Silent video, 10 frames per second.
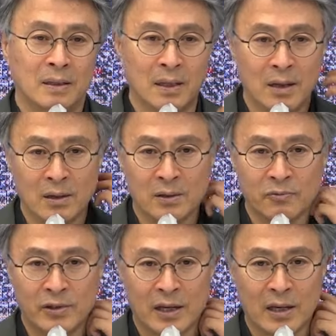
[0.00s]

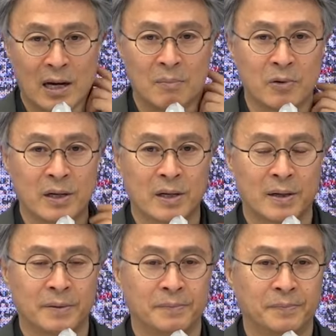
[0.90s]
1년은 우리에게
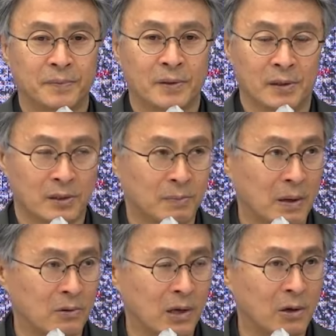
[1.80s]
양보해라. 그래서
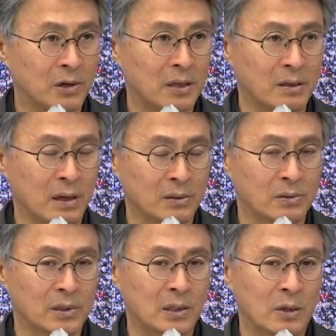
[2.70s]
바로 개헌에
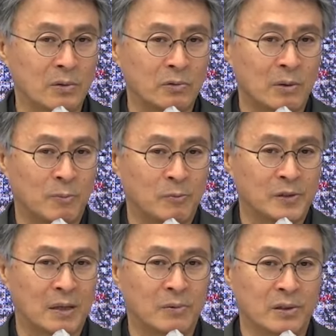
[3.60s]
들어가서 새당 청년을
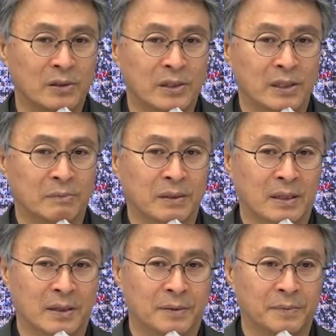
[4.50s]
뽑자 뭐 이런
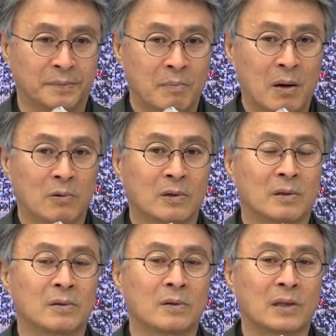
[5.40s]
얘기입니다. 바로
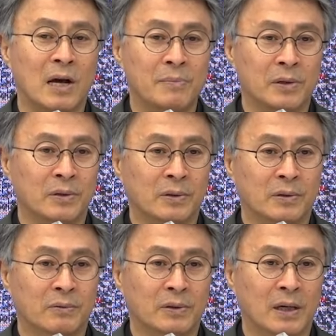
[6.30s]
그렇다면
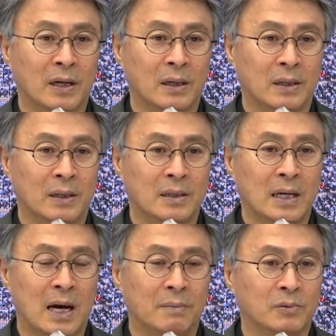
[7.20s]
우리가
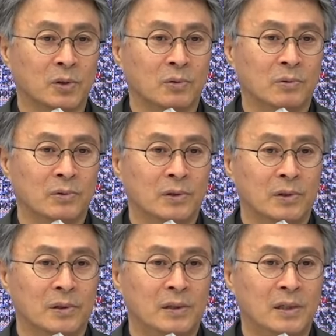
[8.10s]
야 서로
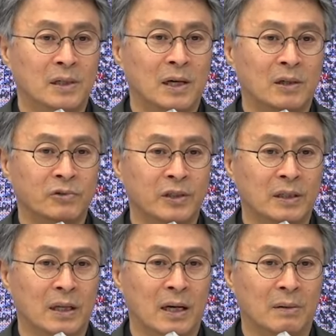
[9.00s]
딜을 할 수
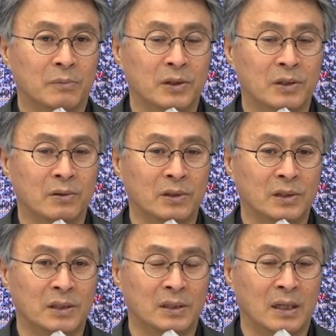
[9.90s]
있다. 뭐 이런
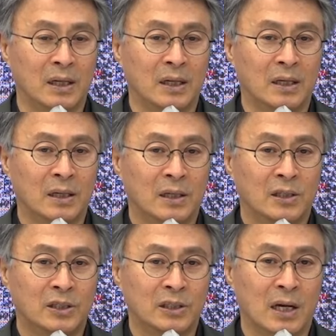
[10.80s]
식의
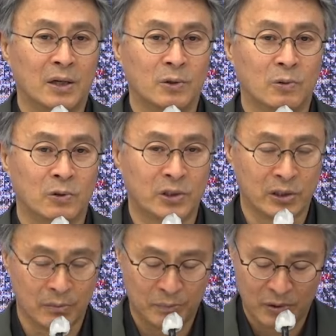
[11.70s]
시나리오를
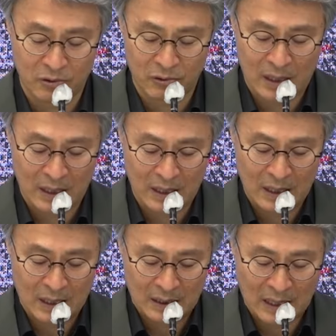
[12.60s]
지금 민주당이
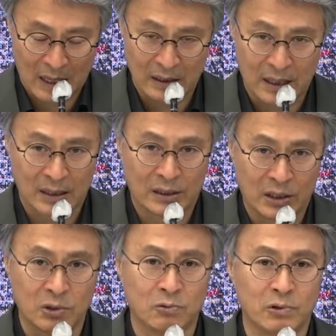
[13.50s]
당장
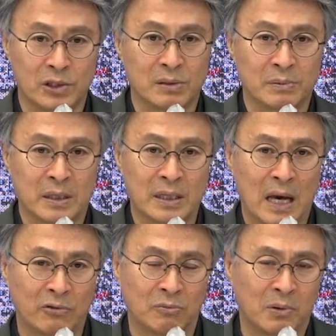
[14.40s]
띄우고 있습니다. 이
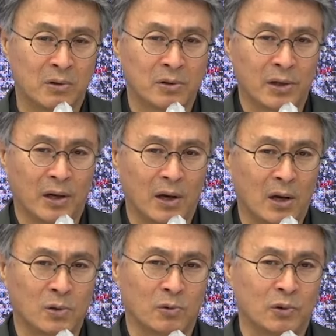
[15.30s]
에드볼론을
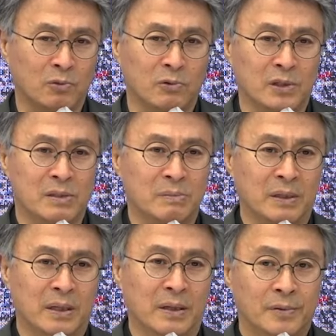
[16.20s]
계속 띄우고
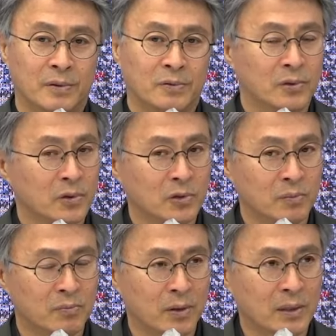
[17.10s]
있습니다. 윤석열
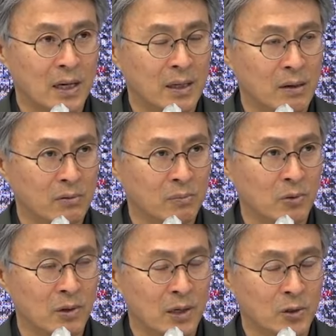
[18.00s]
정부가 탄핵으로
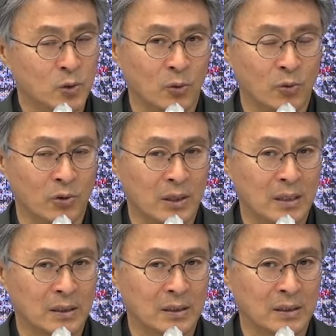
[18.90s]
물려나서
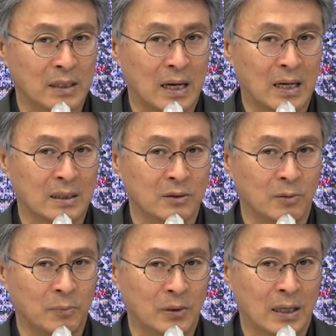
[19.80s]
쫓겨나듯이 나가는
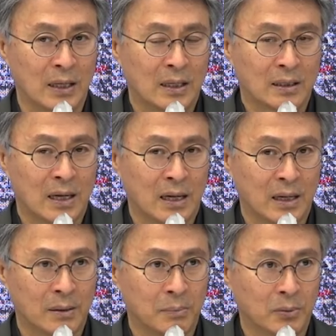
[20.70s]
것보다
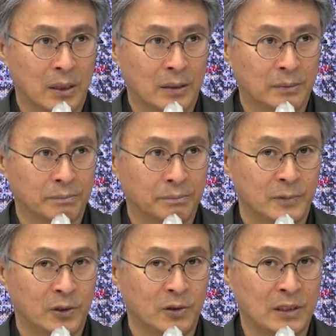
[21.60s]
탄핵보다는
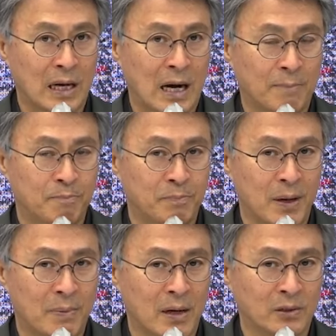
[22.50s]
이런
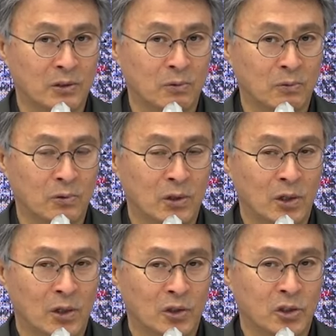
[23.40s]
야배 방식으로
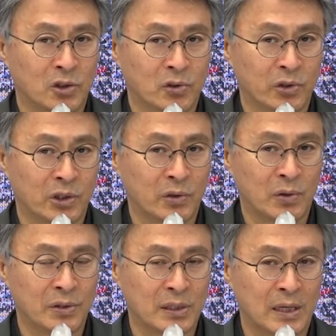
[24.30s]
질서 있게
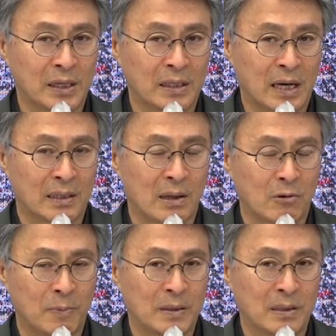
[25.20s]
퇴진하는 게
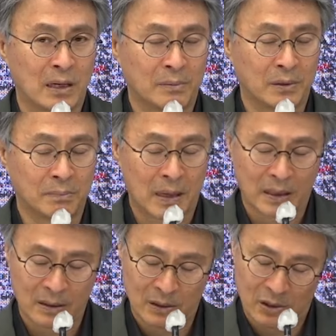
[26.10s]
낫다고 판단하면
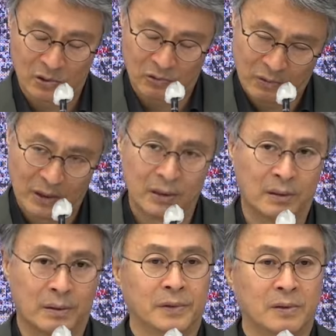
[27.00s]
받아들일 수도
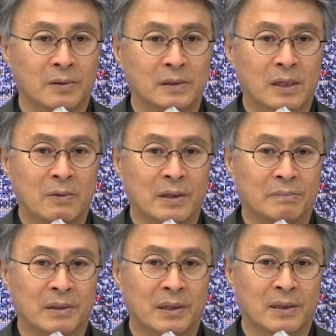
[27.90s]
있는 그런
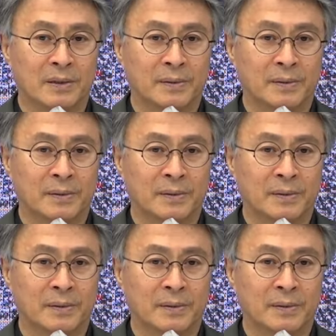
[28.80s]
상황입니다.